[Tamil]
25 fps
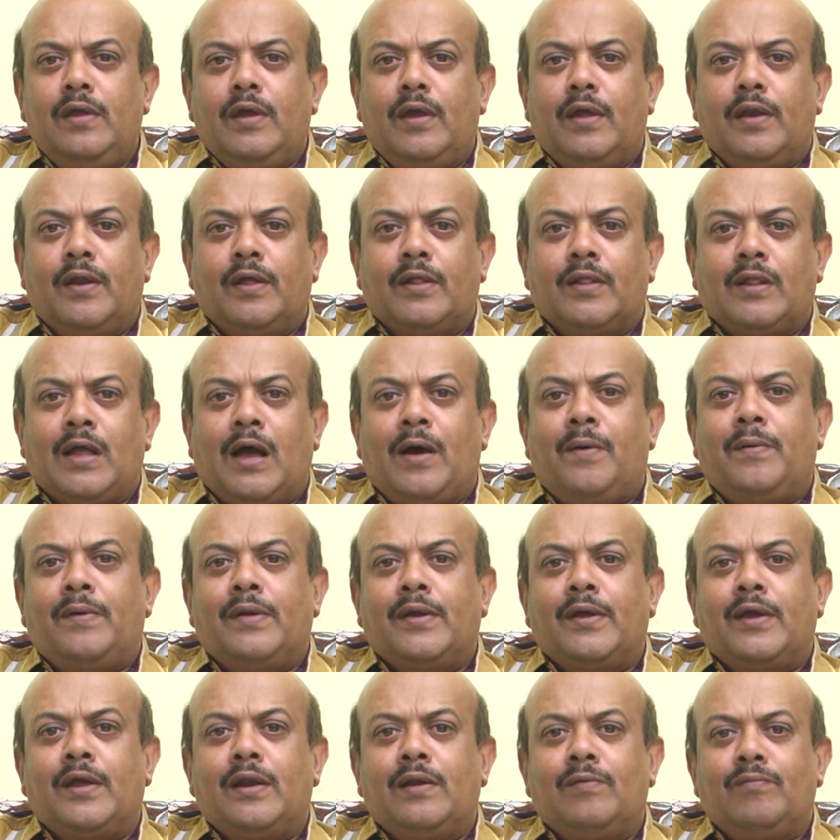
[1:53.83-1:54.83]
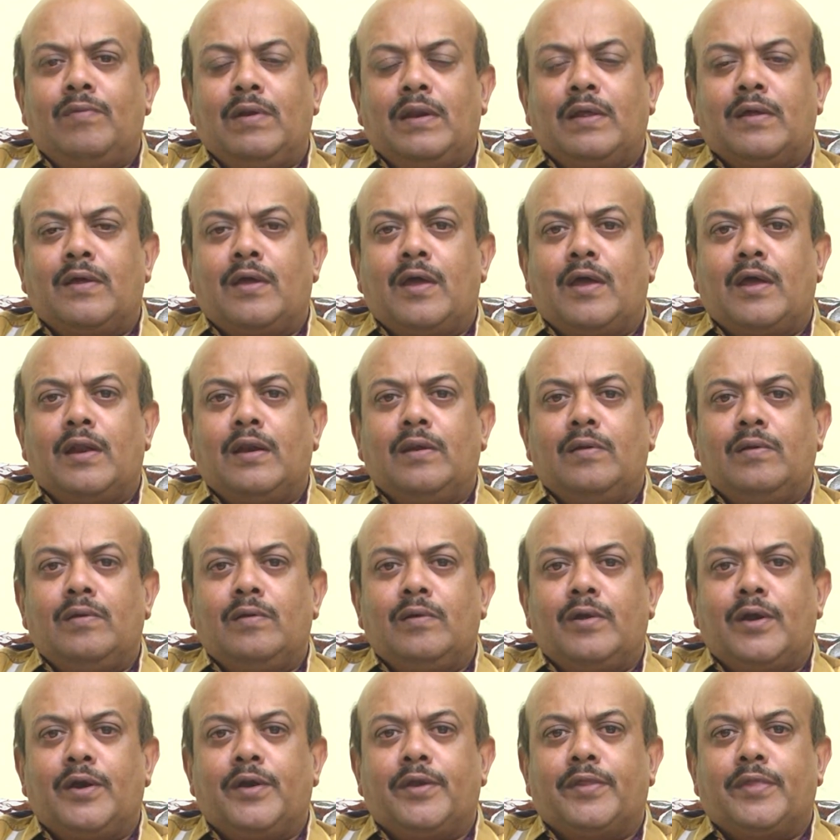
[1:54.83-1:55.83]
ஏன்னா தாவரங்கள் விலங்குகள்
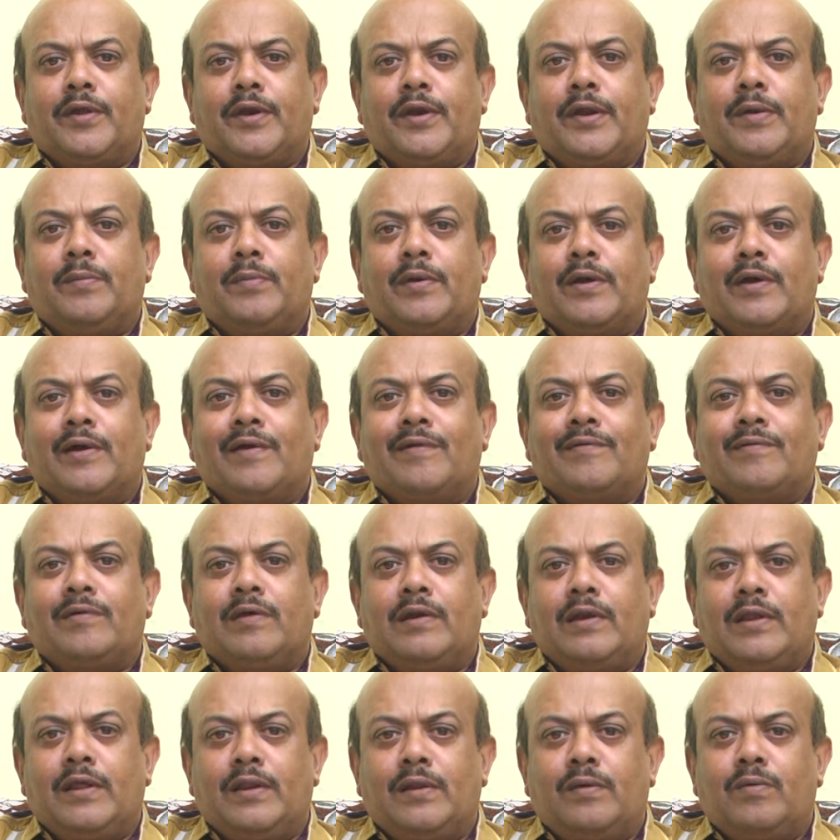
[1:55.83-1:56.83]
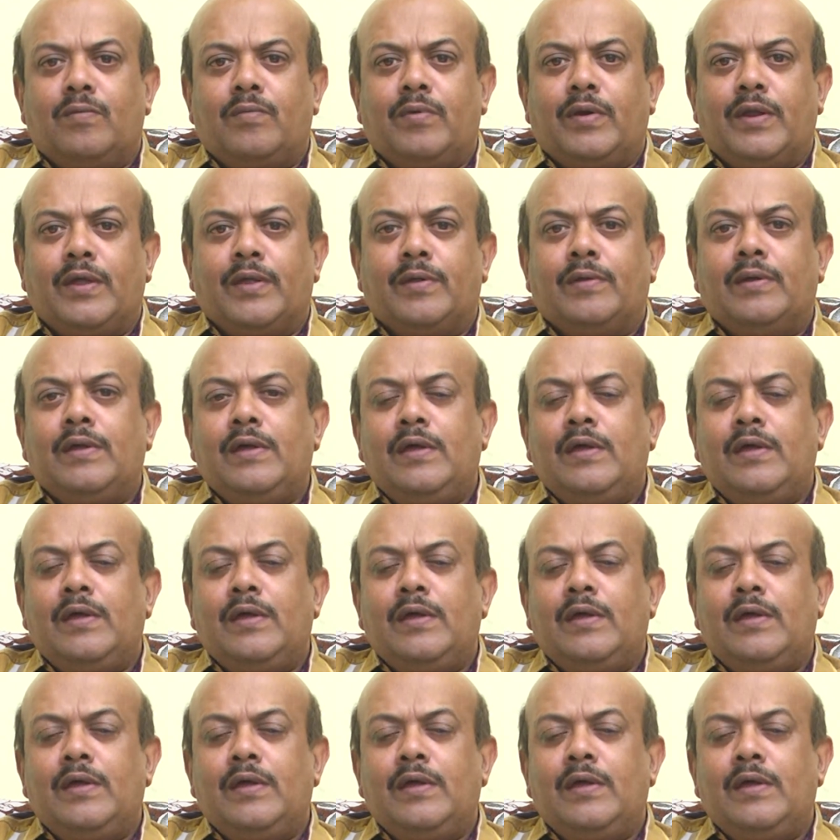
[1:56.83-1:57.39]
கிட்டத்தட்ட மடகாஸ்கரில் இருக்கக்கூடிய